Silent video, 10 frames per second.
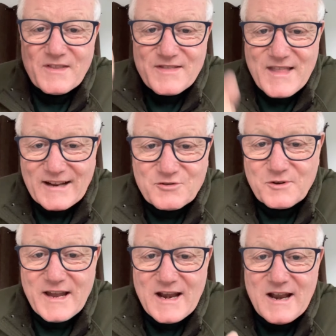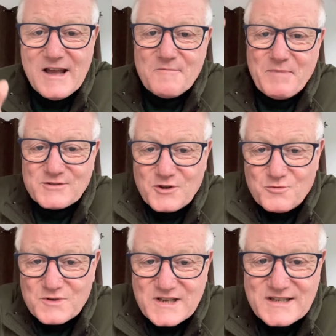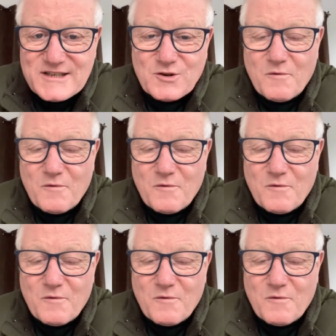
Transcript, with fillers: naturelles parce que nous saisissons